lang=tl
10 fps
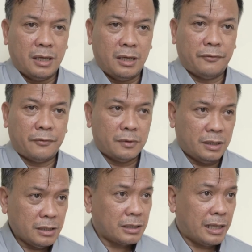if
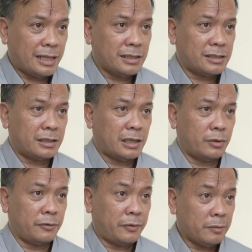these lands that
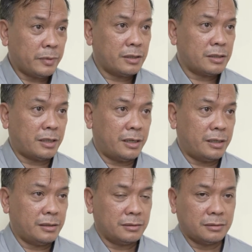our farmers
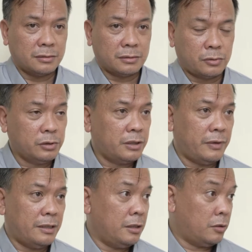are
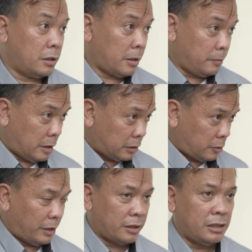cultivating or that
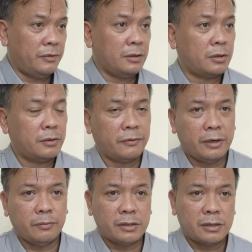we are giving to our
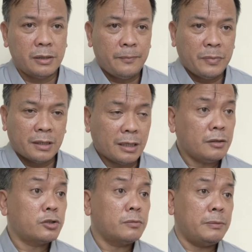farmers can
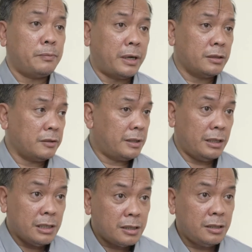also be part of the
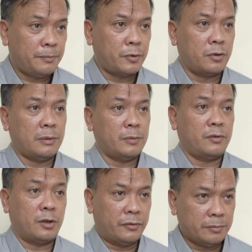ECD program of
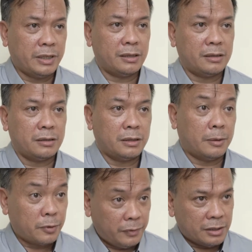the government,
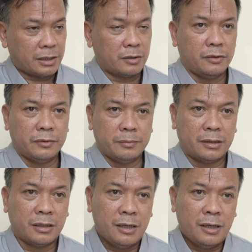ng provincial government.